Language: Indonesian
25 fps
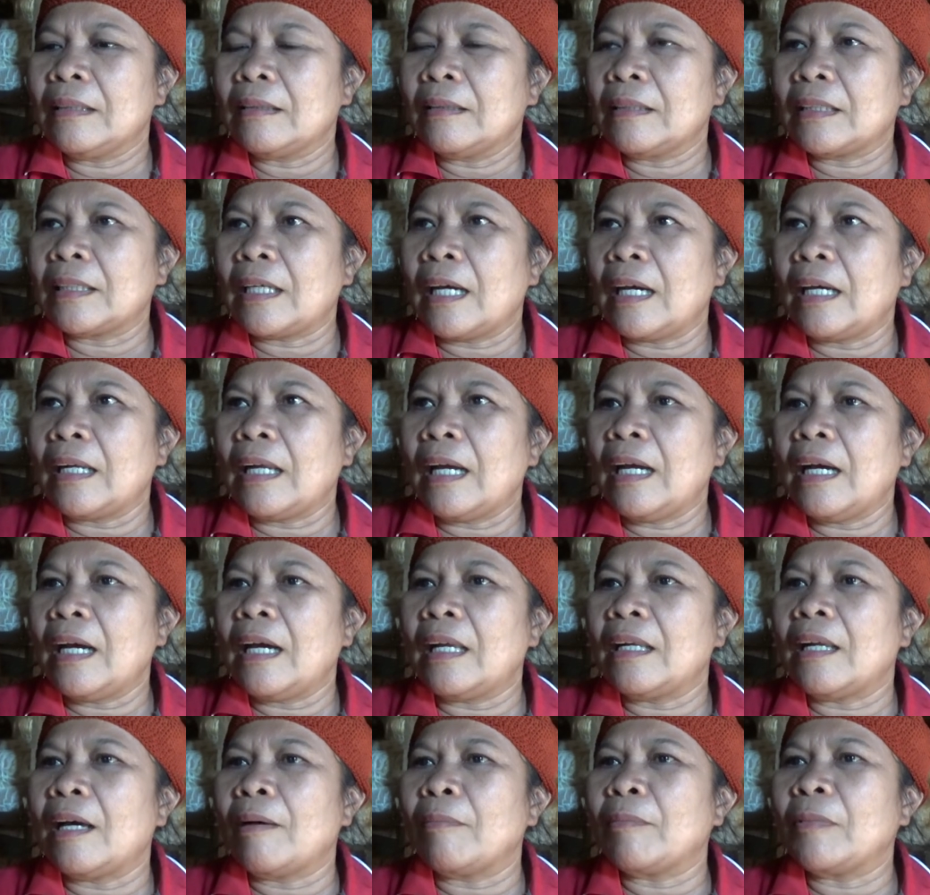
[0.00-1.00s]
sekarang
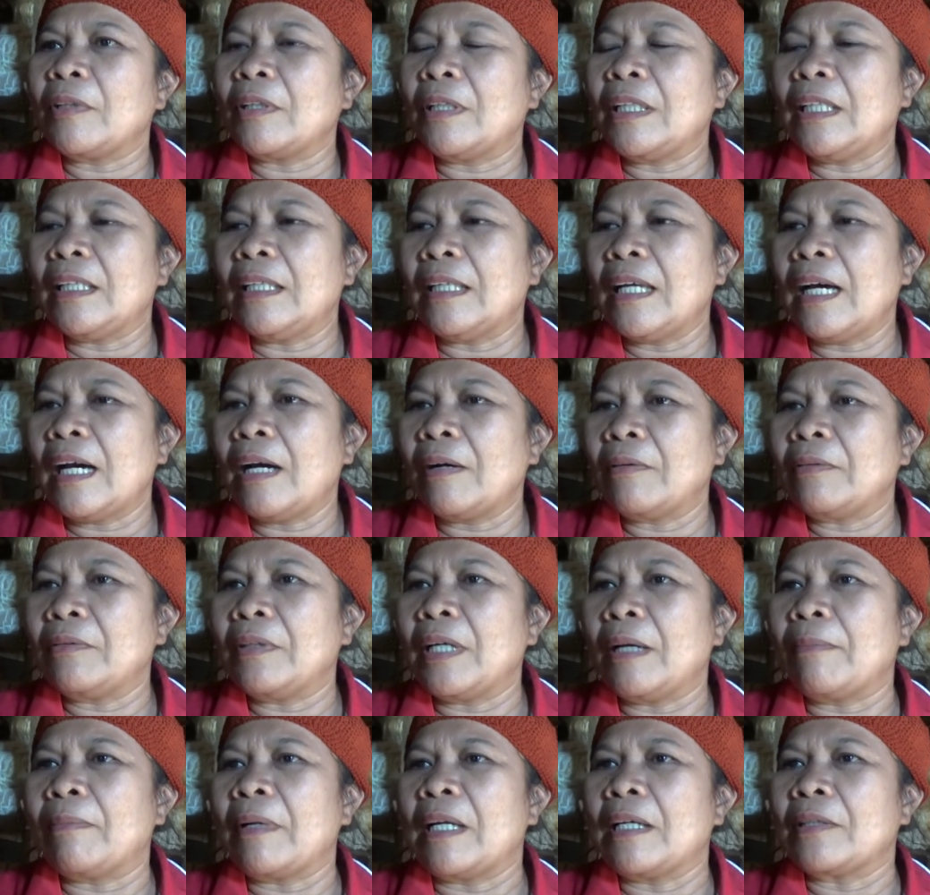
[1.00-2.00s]
alhamdulillah
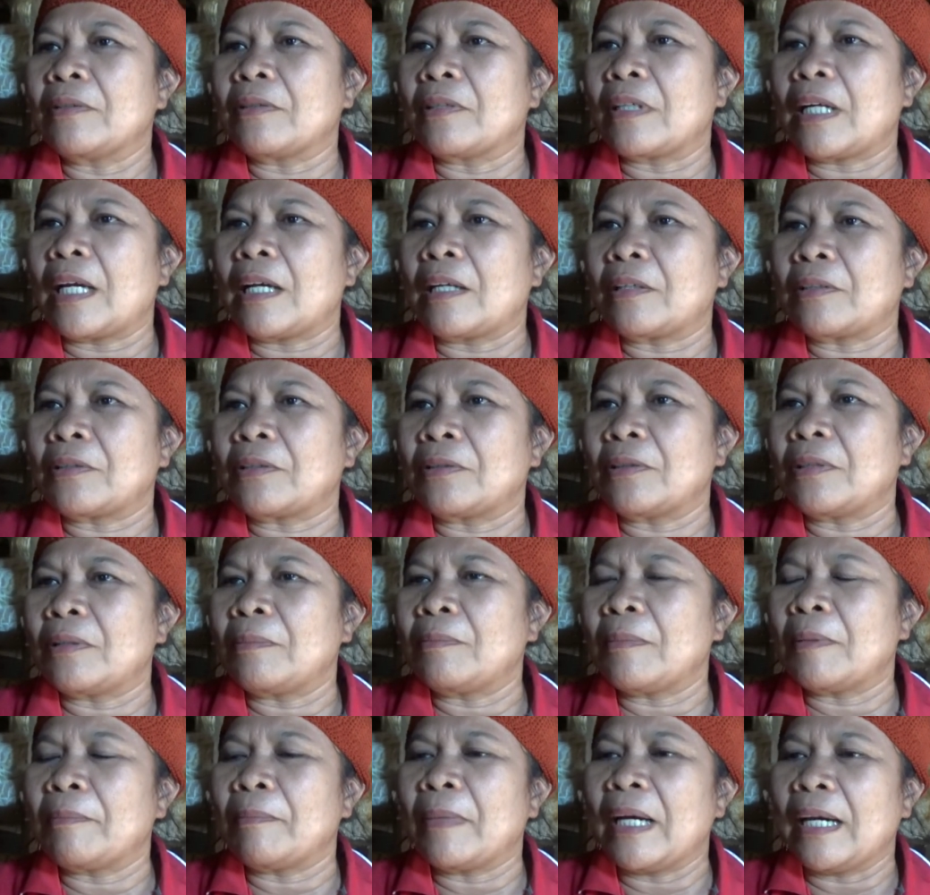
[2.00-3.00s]
udah beransur-ansur
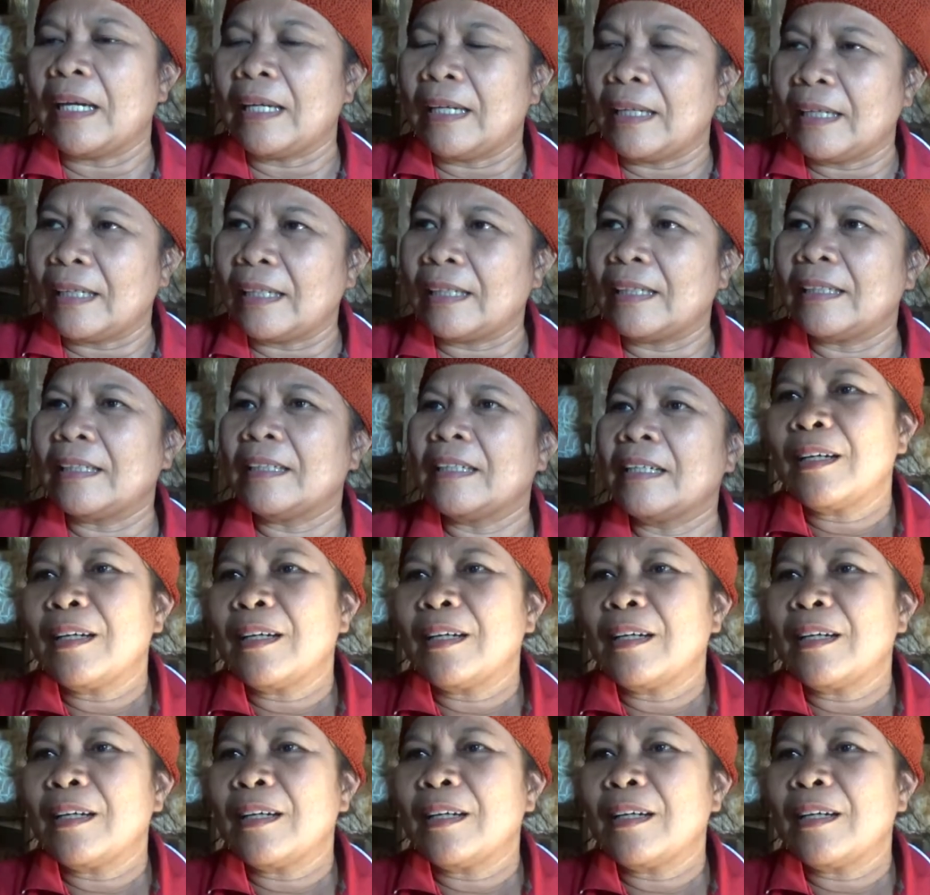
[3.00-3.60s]
membaik.